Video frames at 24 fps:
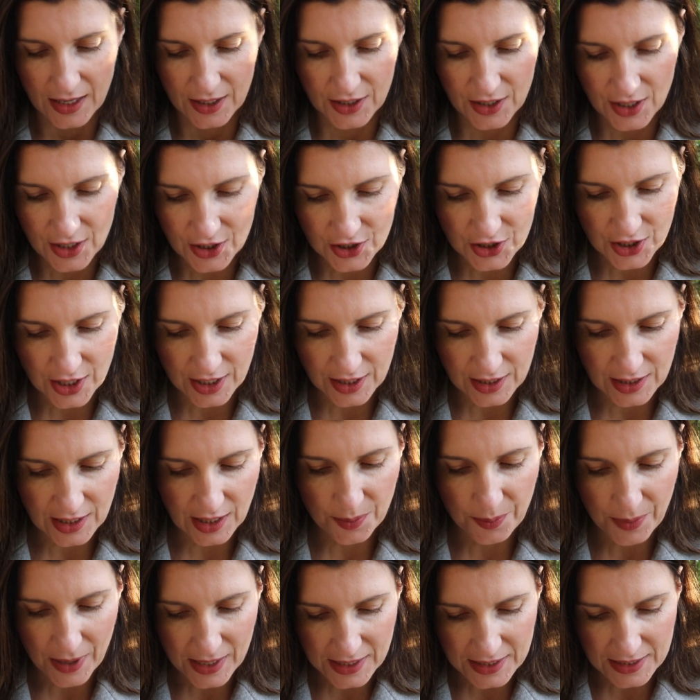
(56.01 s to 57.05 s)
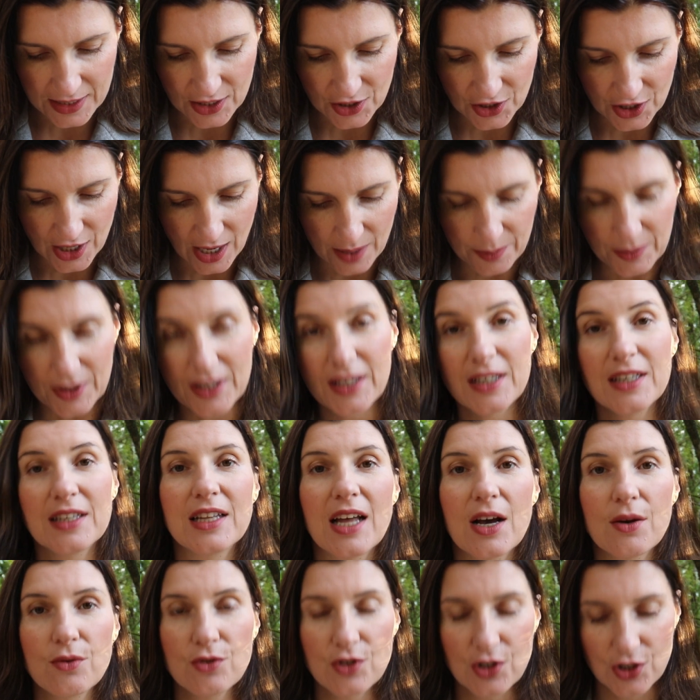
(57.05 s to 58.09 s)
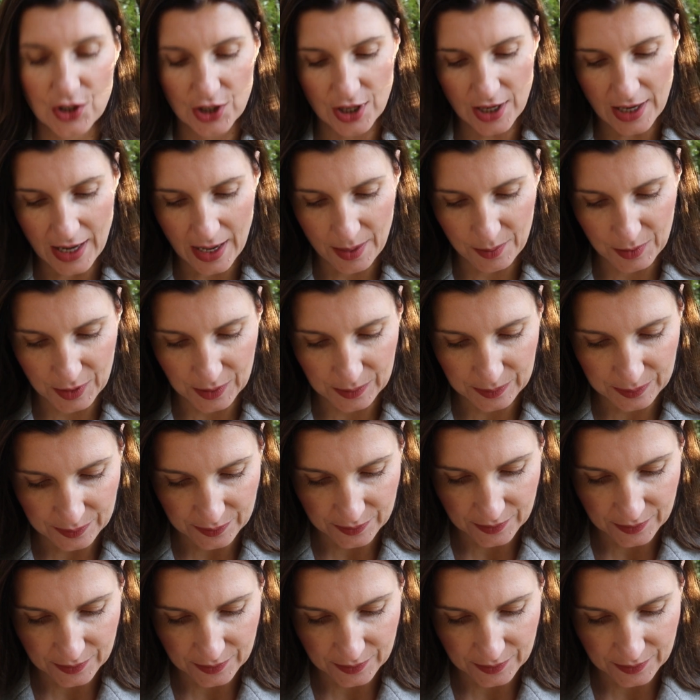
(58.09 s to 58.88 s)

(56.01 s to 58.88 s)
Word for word: jeszcze innych pasterzami i nauczycielami